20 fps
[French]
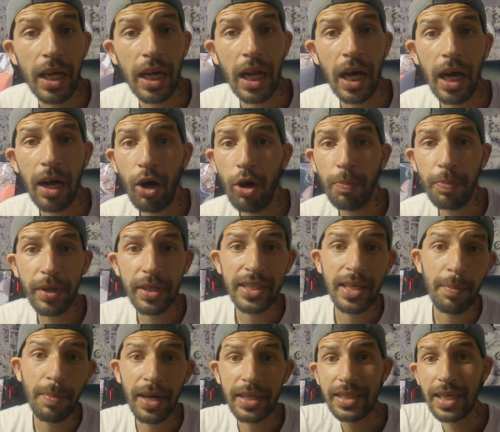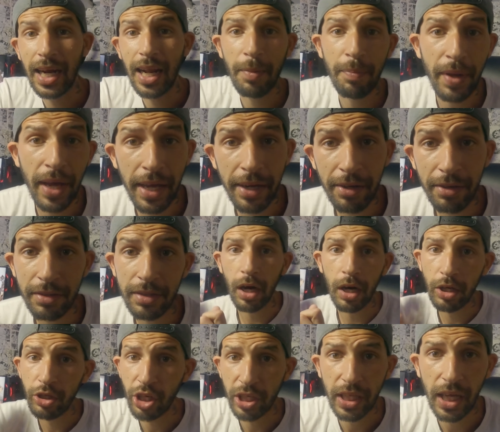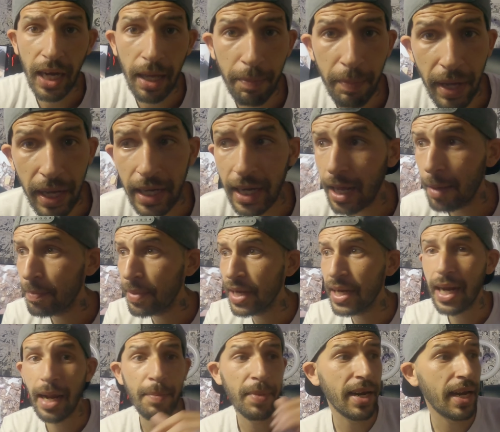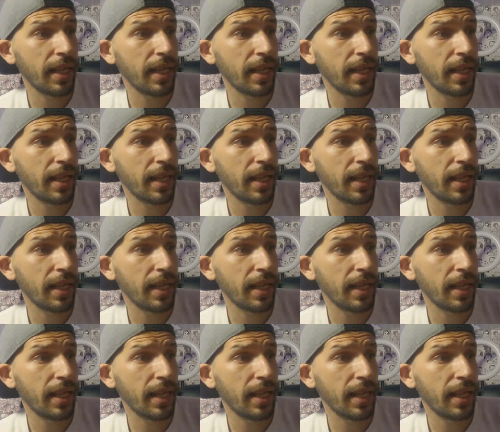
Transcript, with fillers: Et là, hop, ça passe à la benne. Prends, jette à la benne peine, la peine la